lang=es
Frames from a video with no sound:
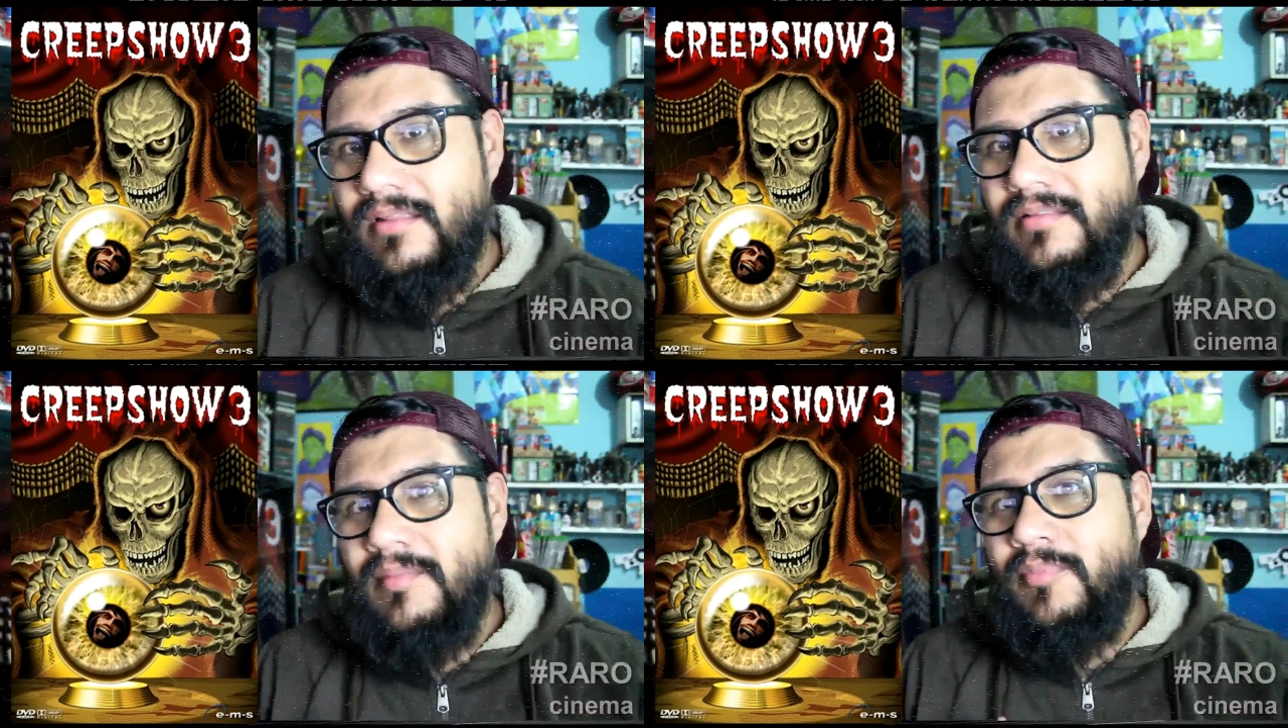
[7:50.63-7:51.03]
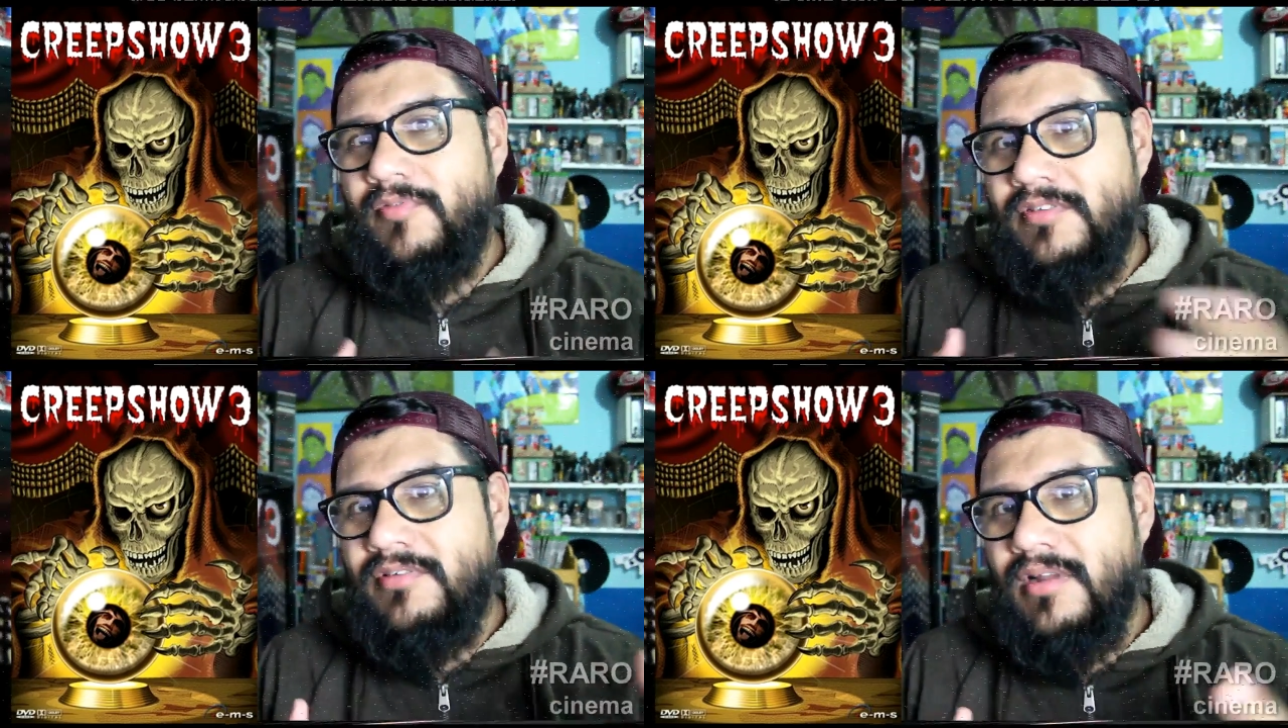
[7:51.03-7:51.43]
está el
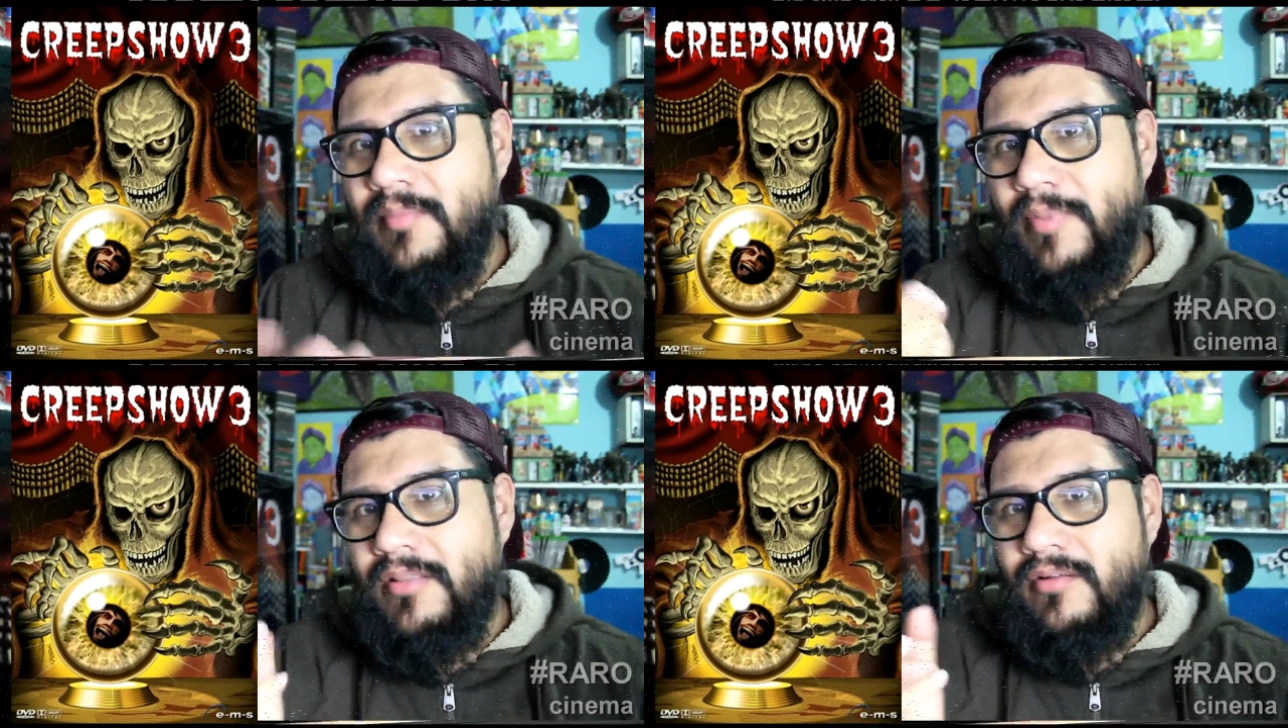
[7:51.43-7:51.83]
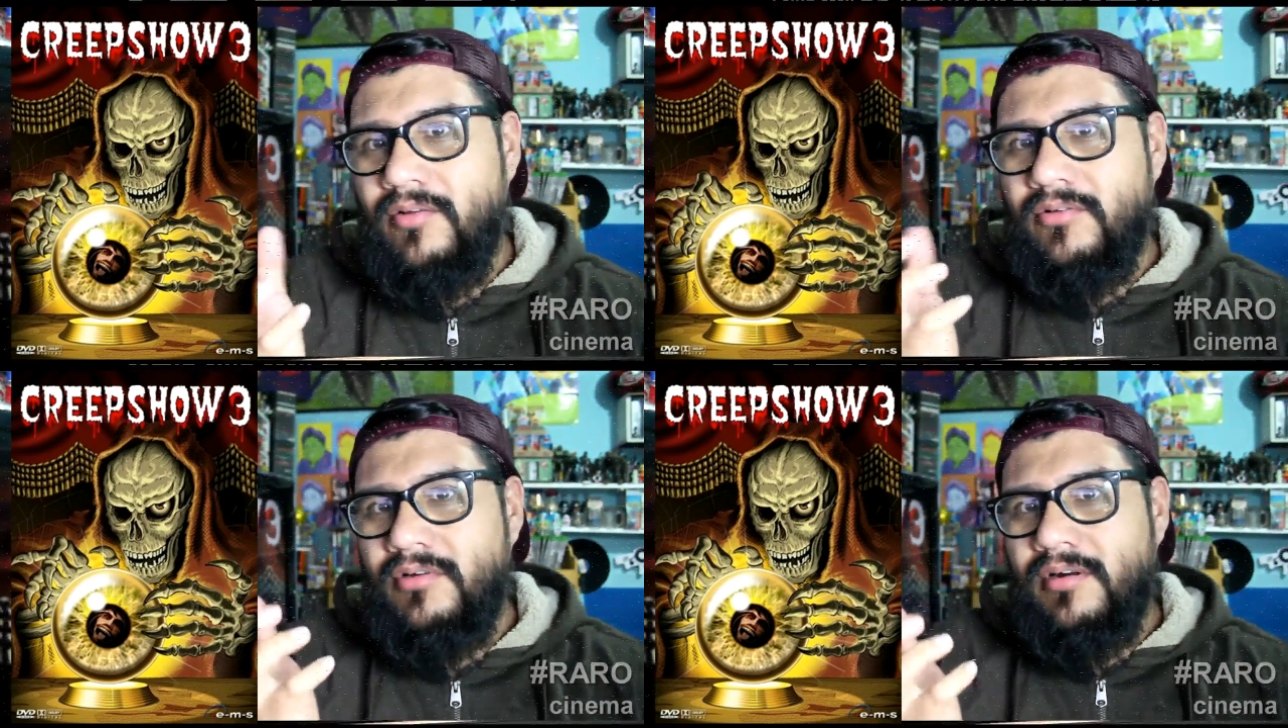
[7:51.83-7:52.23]
profesor que perdió el
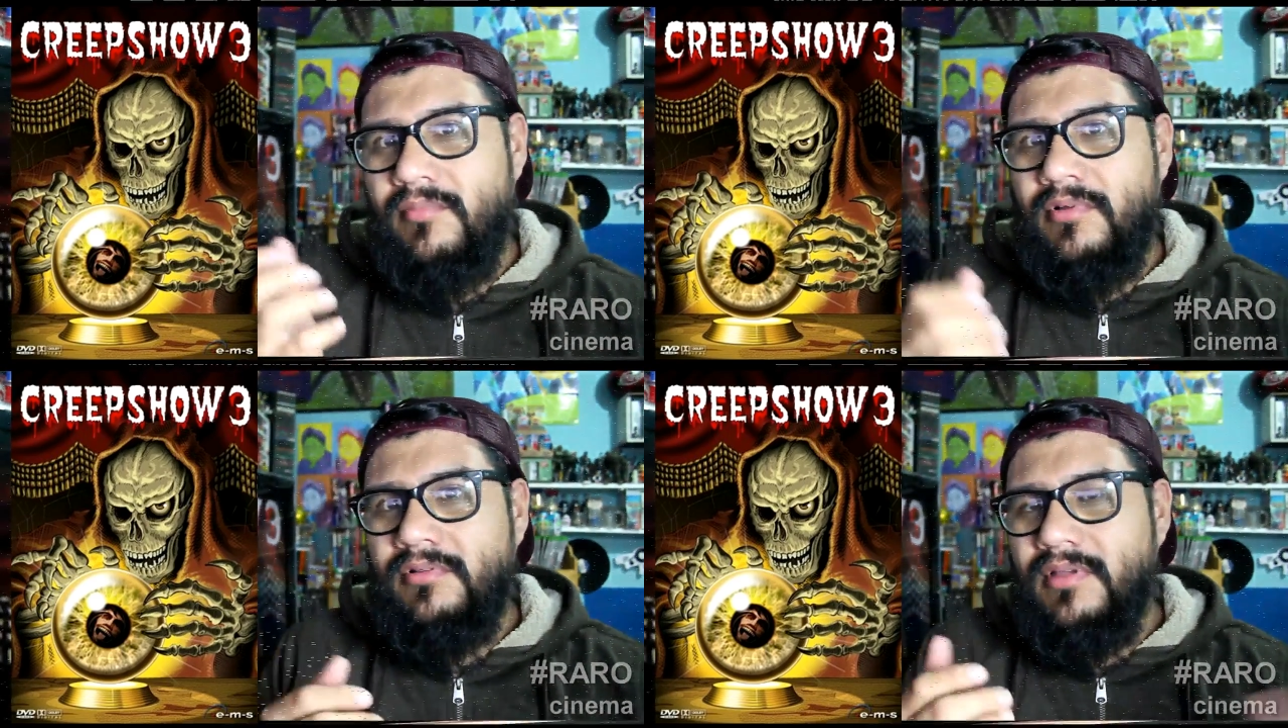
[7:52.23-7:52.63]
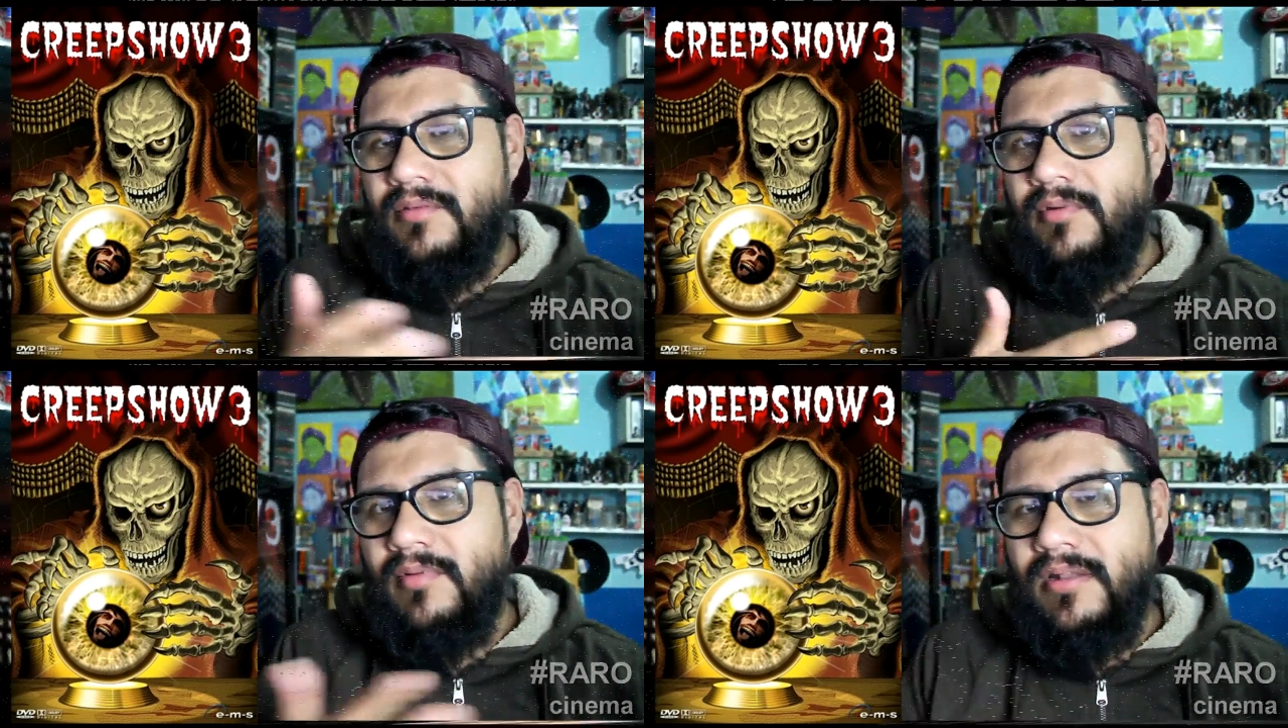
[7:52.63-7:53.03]
control remoto, que
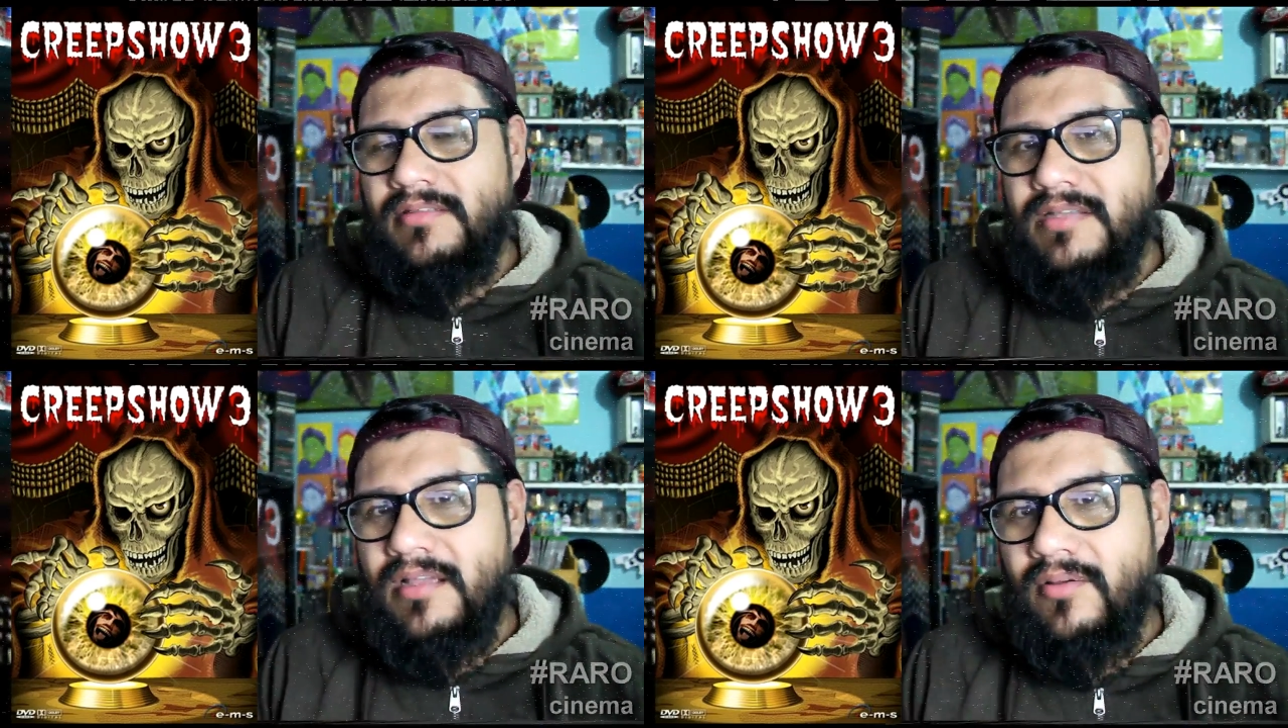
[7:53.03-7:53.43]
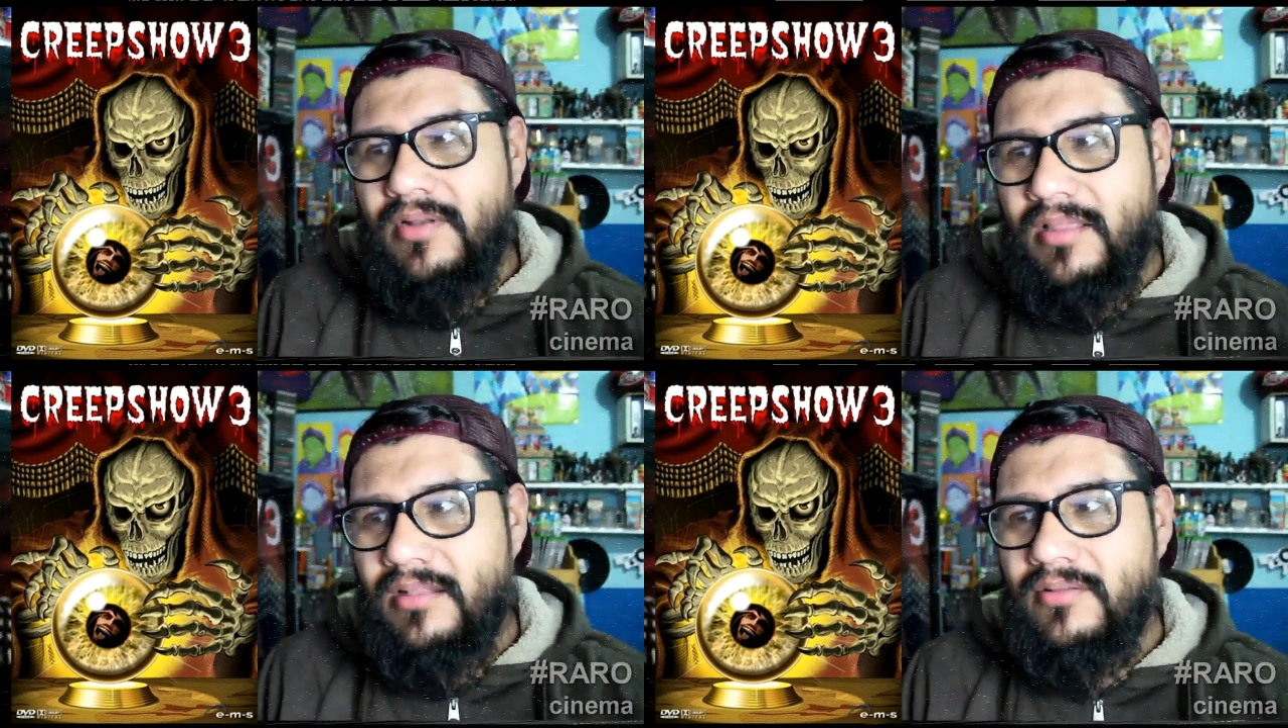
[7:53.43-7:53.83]
volvió a la chica
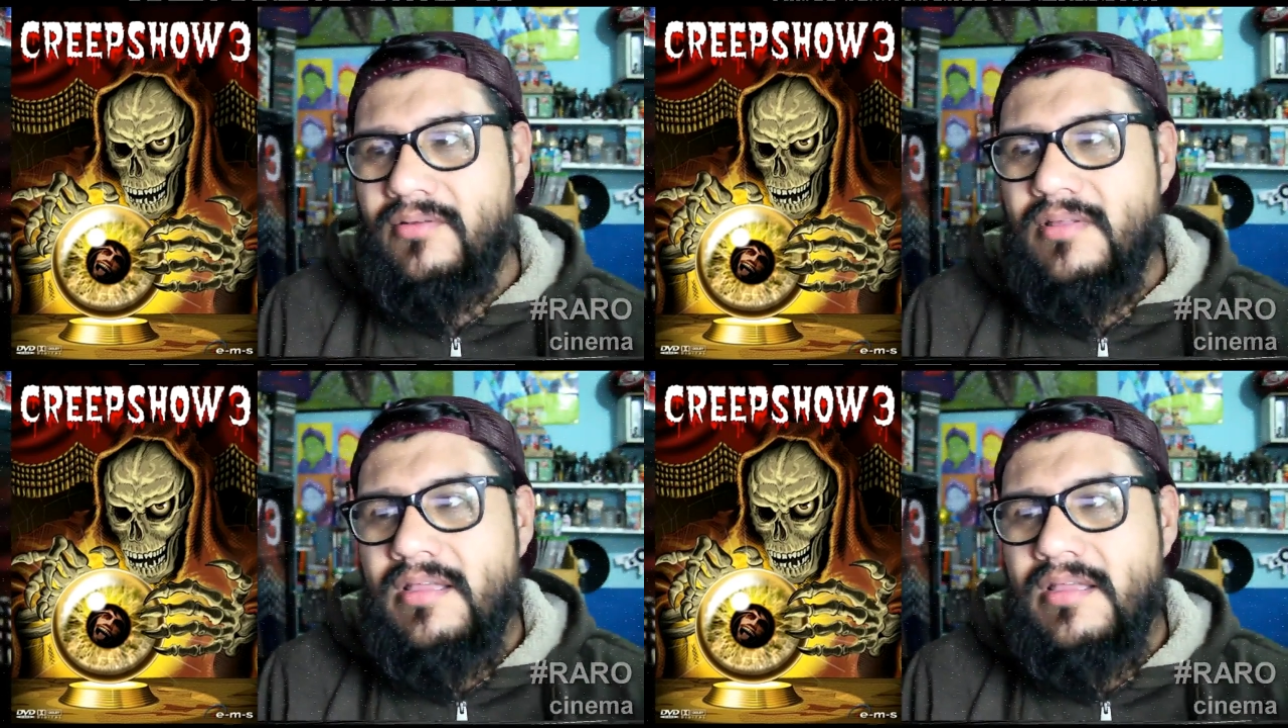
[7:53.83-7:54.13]
conejito.